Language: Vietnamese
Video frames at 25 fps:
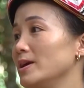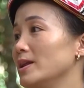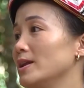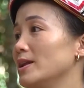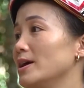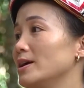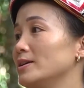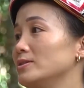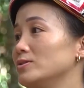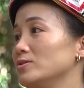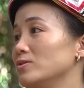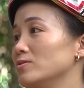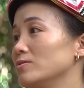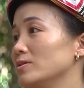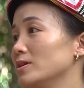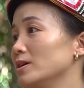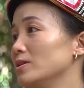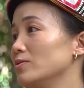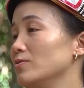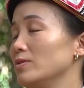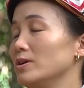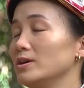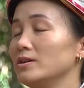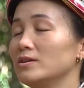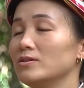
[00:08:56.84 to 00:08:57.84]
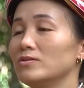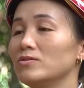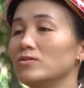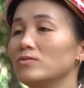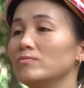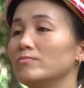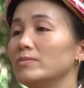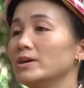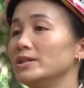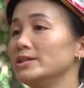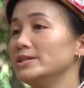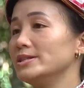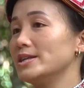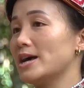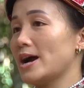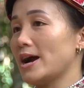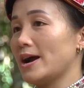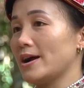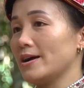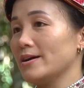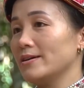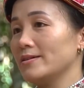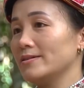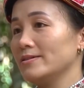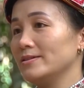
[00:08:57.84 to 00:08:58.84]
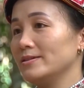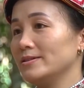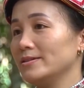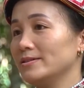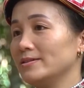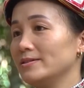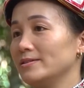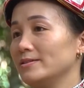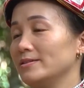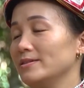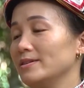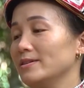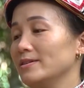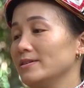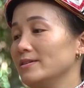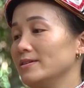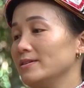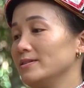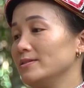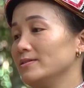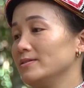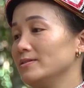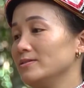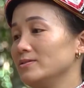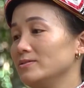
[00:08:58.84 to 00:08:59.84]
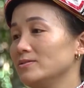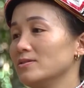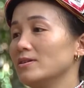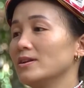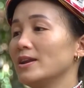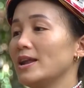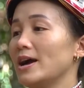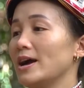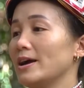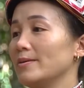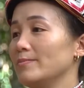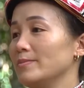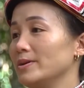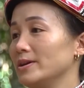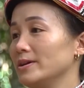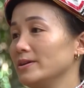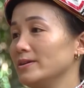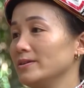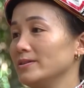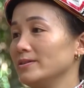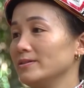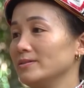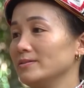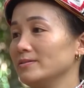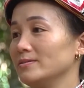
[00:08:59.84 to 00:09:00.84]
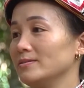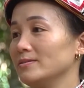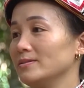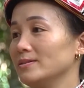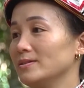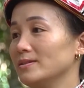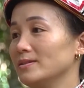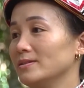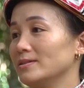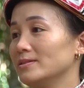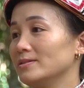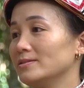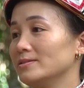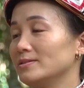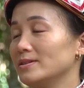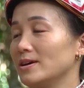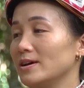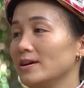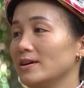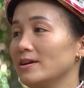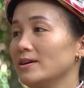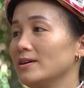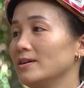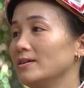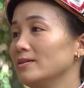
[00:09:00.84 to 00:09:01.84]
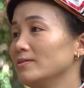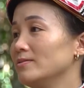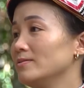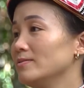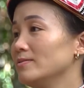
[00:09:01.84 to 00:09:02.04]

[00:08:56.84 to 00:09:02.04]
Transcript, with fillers: biết là trồng cây quế nó không mất giá để tương lai mình sẽ